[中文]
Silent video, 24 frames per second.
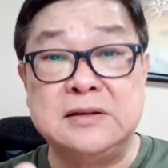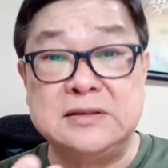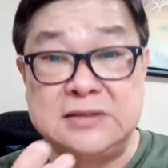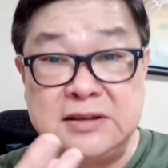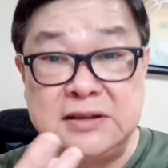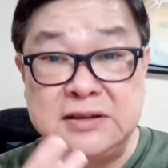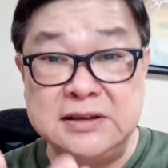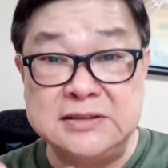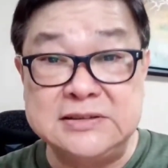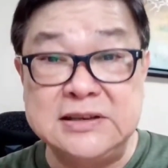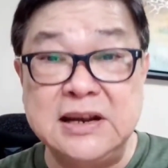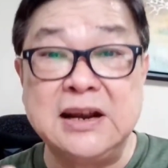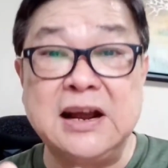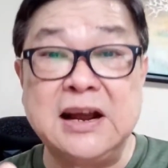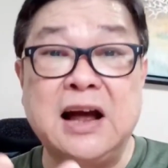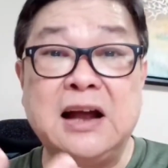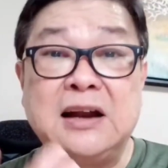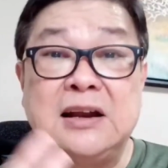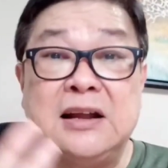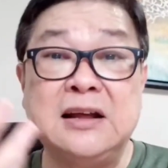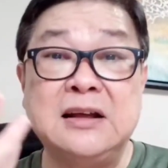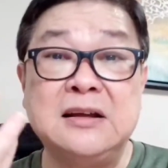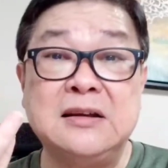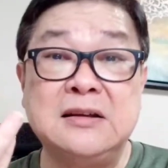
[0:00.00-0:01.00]
身体健
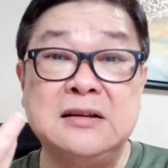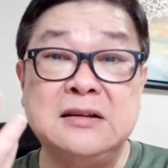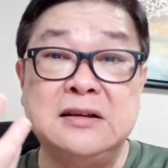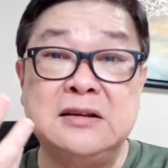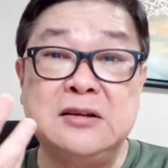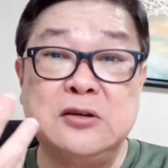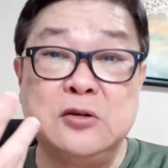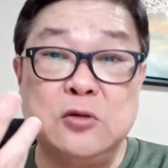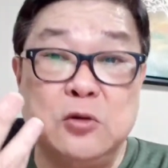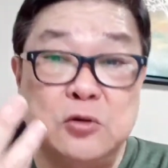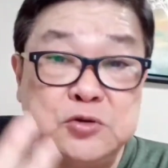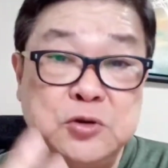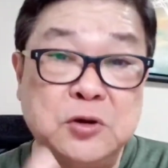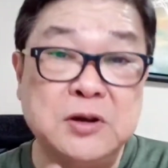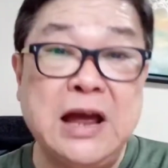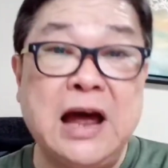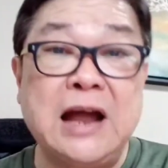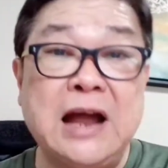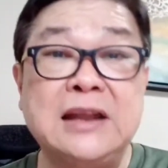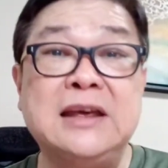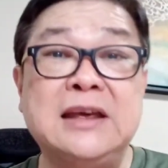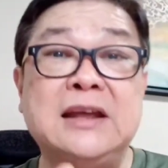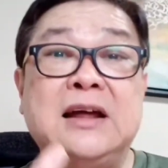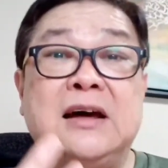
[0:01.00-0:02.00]
康啊，工作
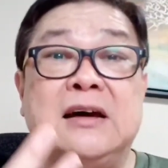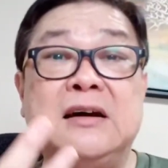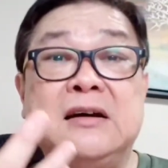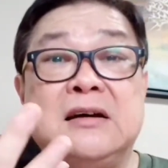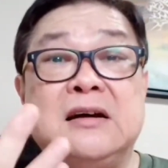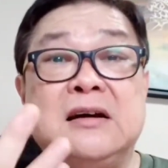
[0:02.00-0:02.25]
压力啦，